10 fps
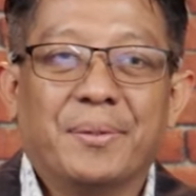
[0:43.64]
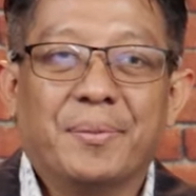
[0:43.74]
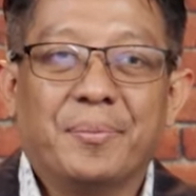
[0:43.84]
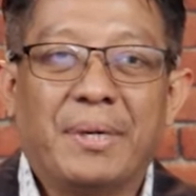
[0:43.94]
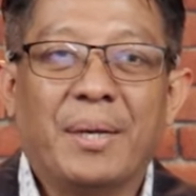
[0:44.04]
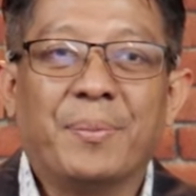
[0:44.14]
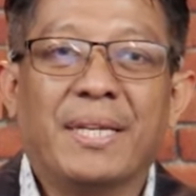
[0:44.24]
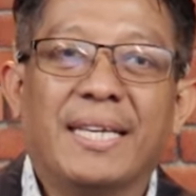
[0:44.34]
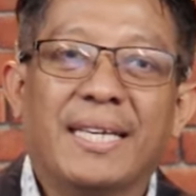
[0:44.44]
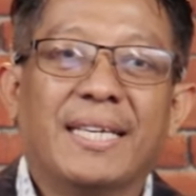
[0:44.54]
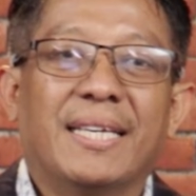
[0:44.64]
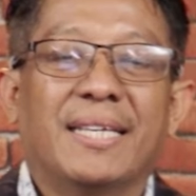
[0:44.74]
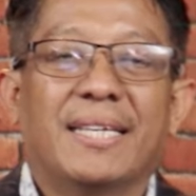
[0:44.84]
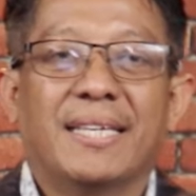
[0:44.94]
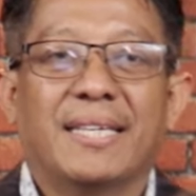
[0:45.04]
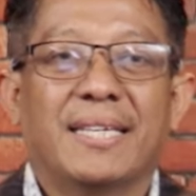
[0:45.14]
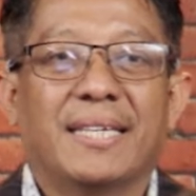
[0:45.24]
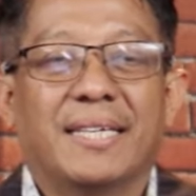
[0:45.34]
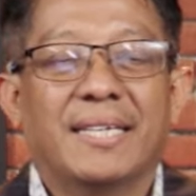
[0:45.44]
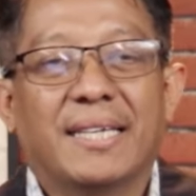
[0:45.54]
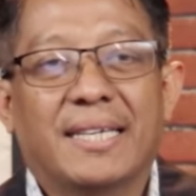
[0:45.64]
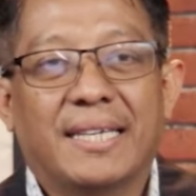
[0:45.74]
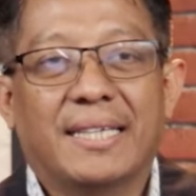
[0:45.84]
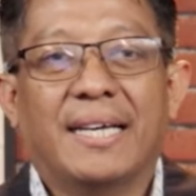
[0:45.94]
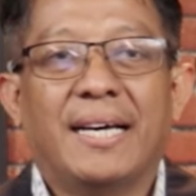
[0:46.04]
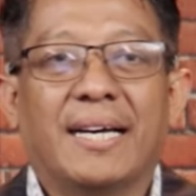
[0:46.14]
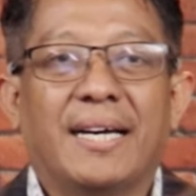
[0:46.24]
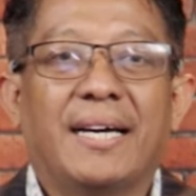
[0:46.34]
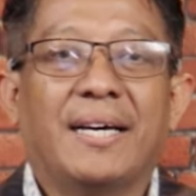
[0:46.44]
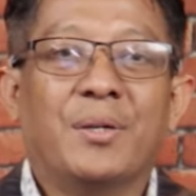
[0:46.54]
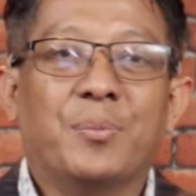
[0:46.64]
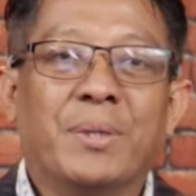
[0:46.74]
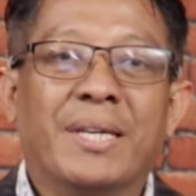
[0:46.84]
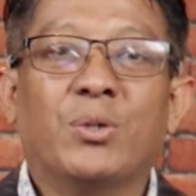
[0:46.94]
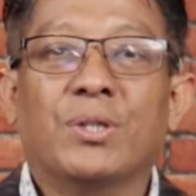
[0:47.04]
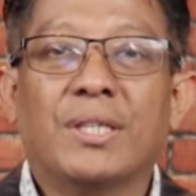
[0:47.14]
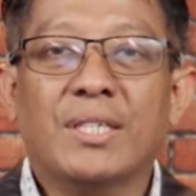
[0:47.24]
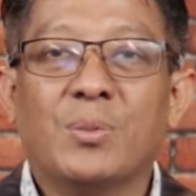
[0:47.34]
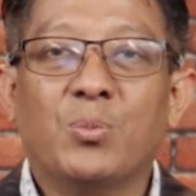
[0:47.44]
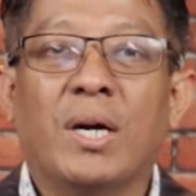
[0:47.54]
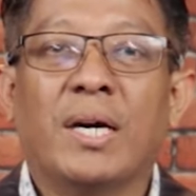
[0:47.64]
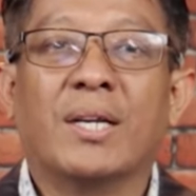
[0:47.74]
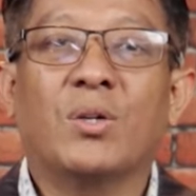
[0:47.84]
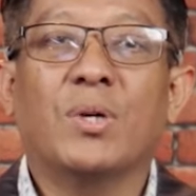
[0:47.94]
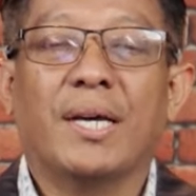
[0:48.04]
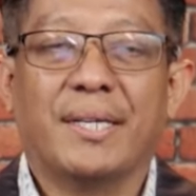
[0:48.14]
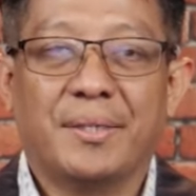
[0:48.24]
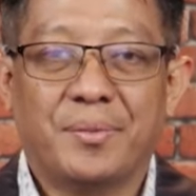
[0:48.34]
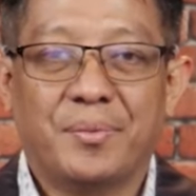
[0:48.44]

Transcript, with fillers: Malam ini kita akan mengikuti sebuah renungan